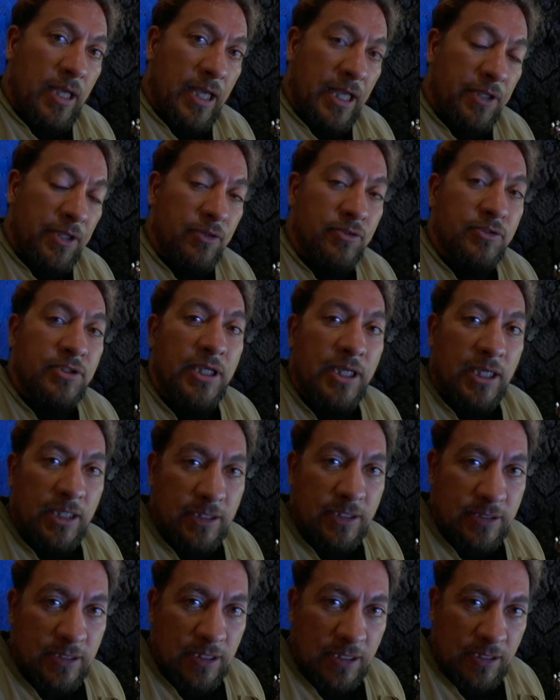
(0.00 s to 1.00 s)
ellos digan
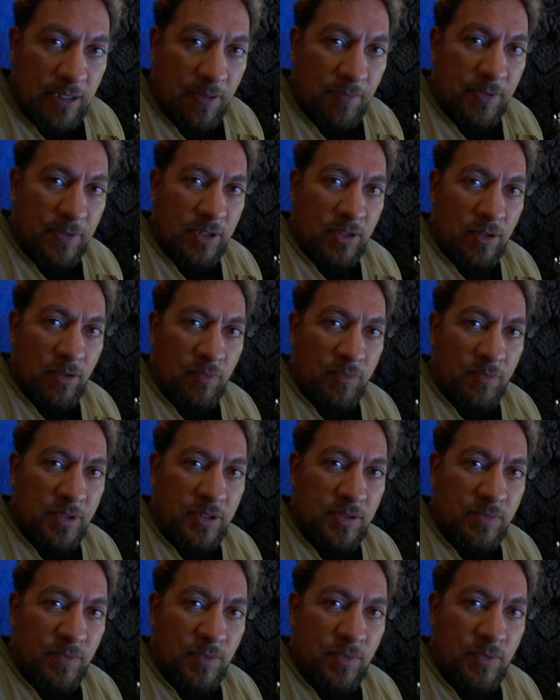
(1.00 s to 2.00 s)
exactamente lo
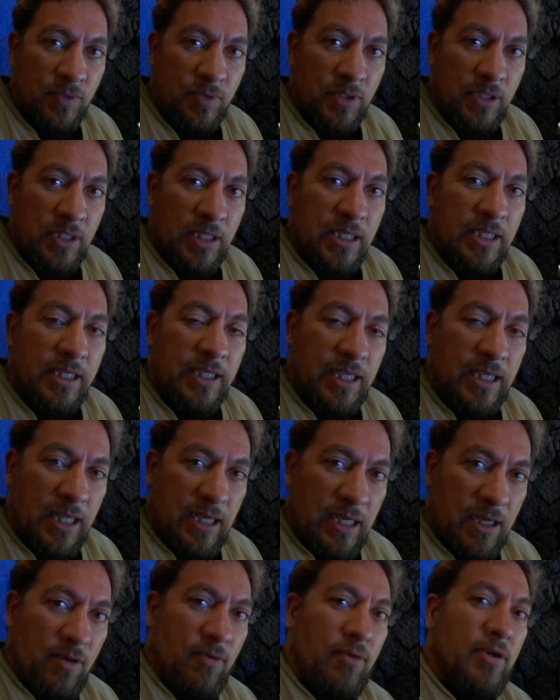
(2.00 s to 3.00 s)
mismo, que a
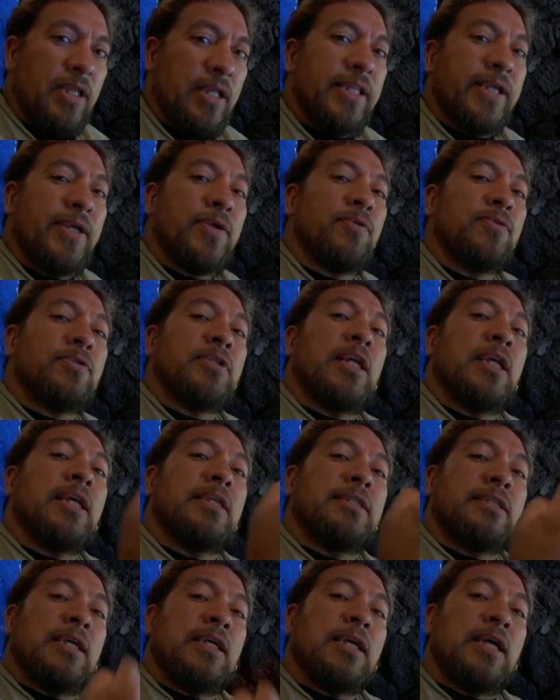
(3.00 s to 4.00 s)
la hora de cruzar
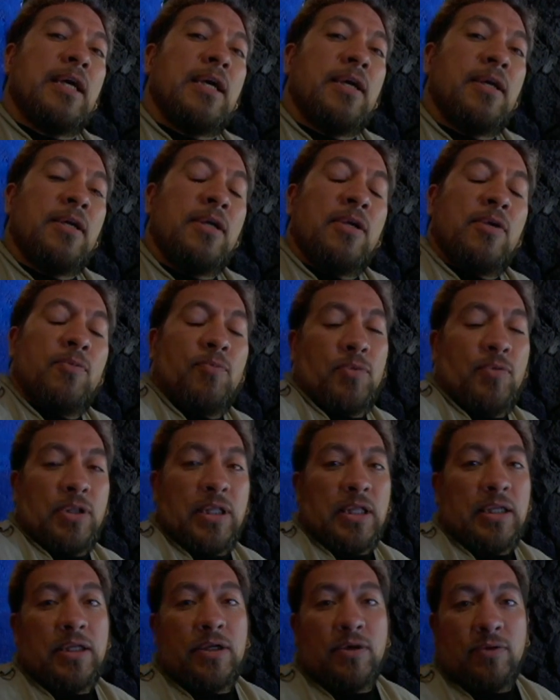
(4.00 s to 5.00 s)
hacia acá
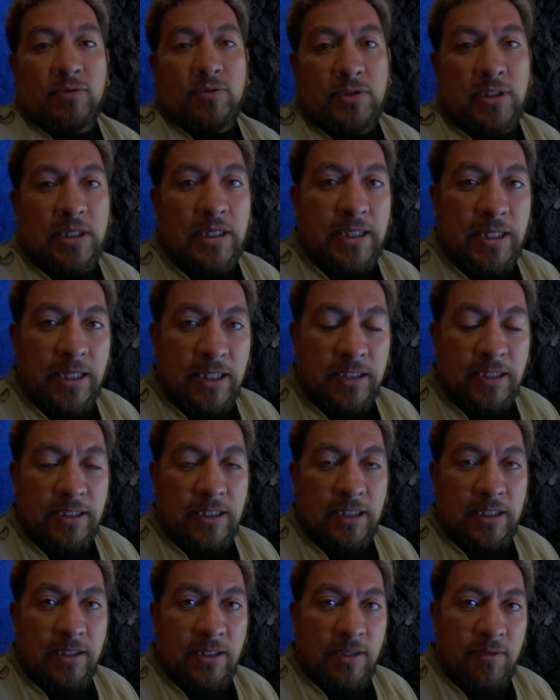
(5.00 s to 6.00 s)
puedan encontrar
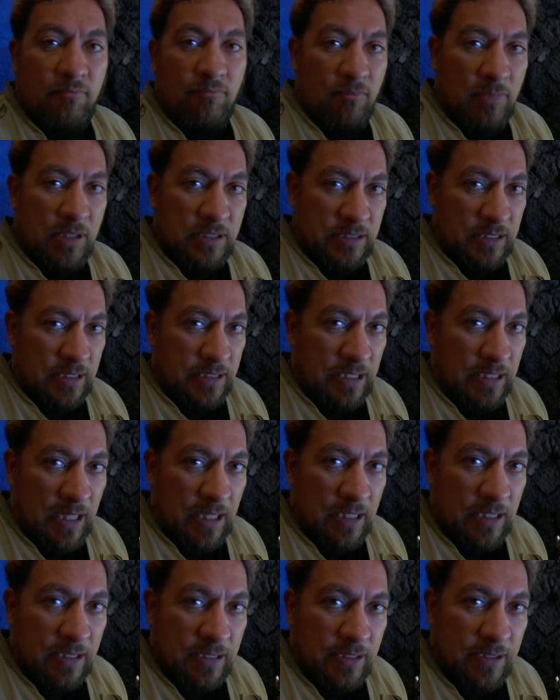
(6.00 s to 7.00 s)
gente más
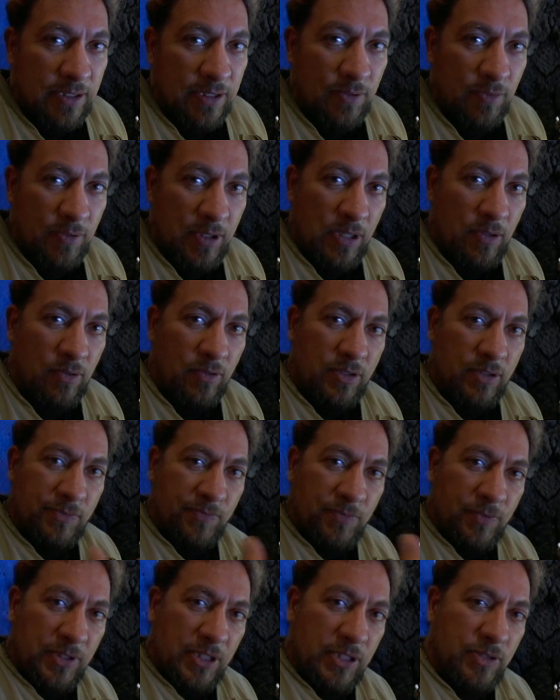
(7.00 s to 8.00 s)
allá de lo que
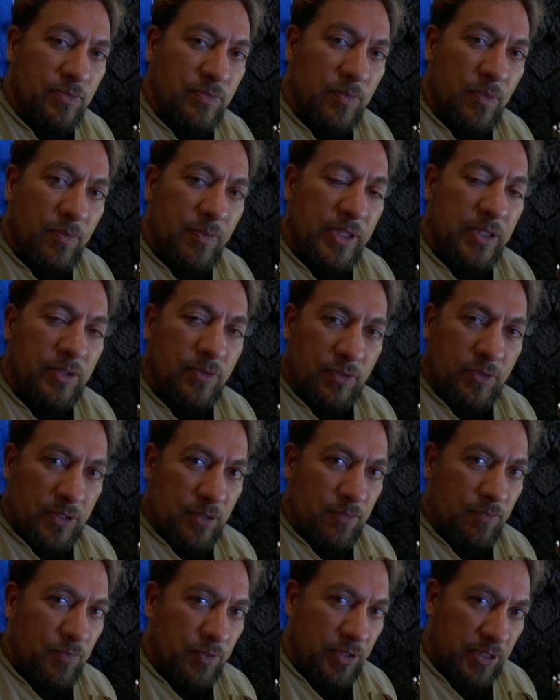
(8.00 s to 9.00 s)
corresponde a su momento,
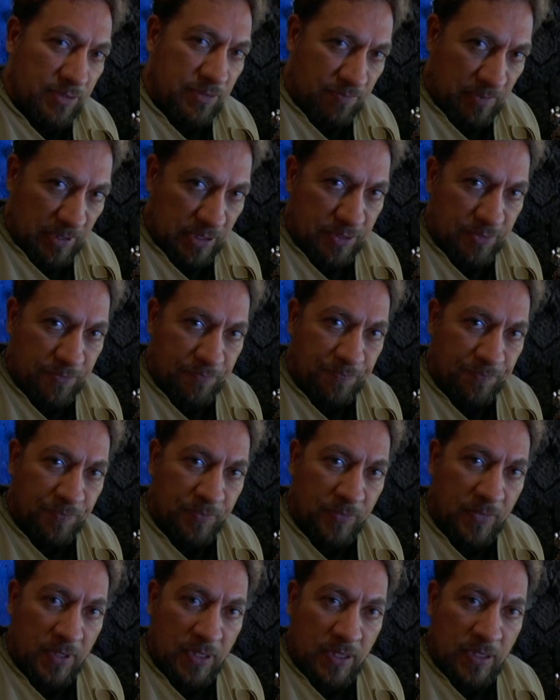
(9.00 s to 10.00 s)
tiempo y espacio.
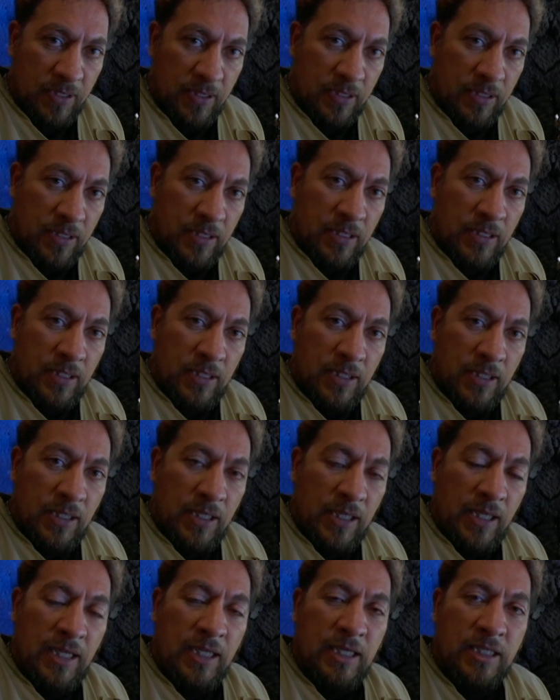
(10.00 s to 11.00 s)

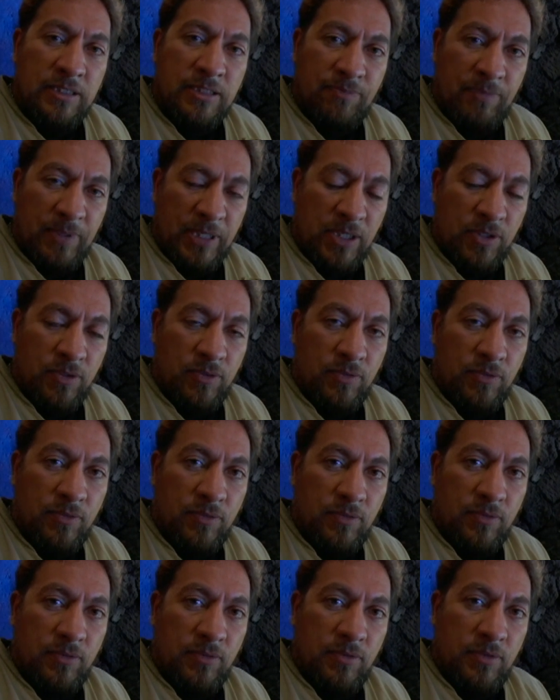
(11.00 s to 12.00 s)
El espejo
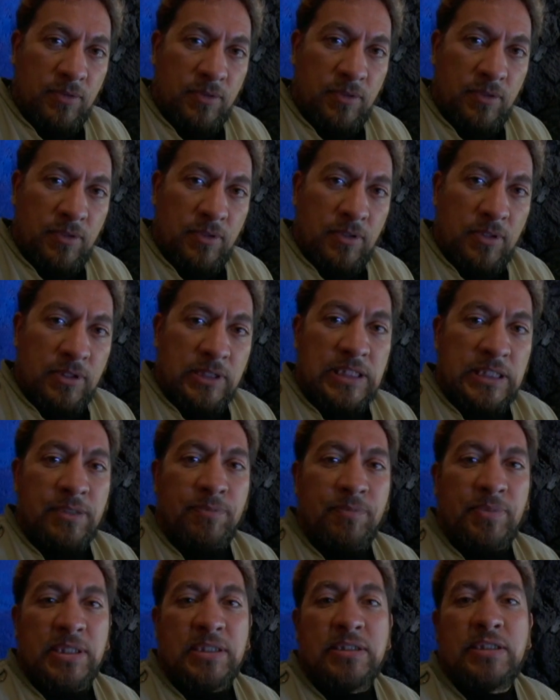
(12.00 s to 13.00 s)

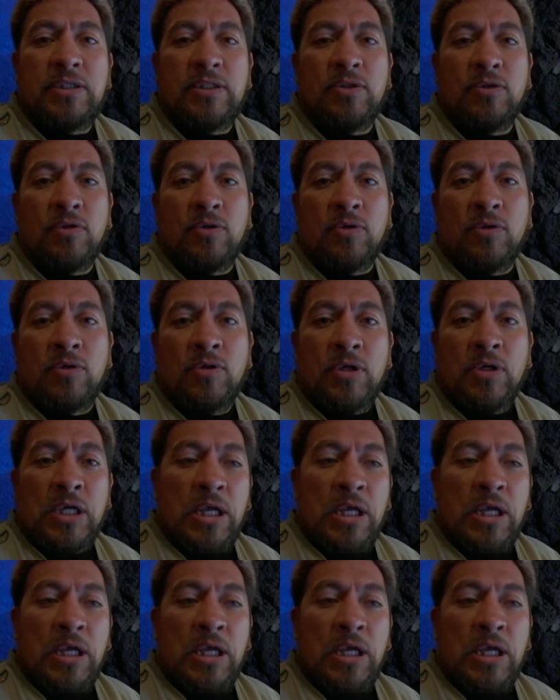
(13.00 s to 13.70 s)
siempre ha sido